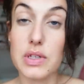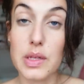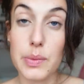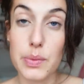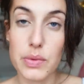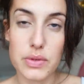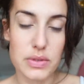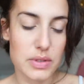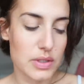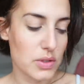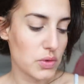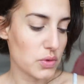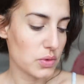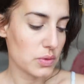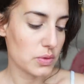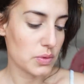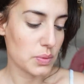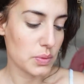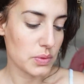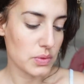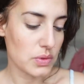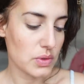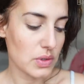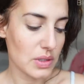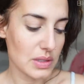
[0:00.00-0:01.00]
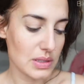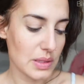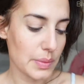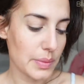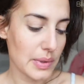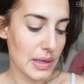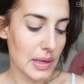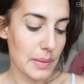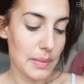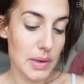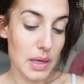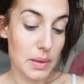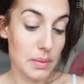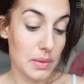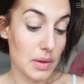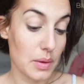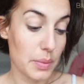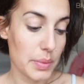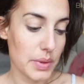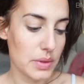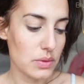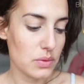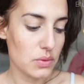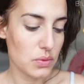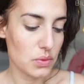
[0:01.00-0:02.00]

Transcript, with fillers: avez pensé que je suis sponsorisée par la marque, mais alors pas du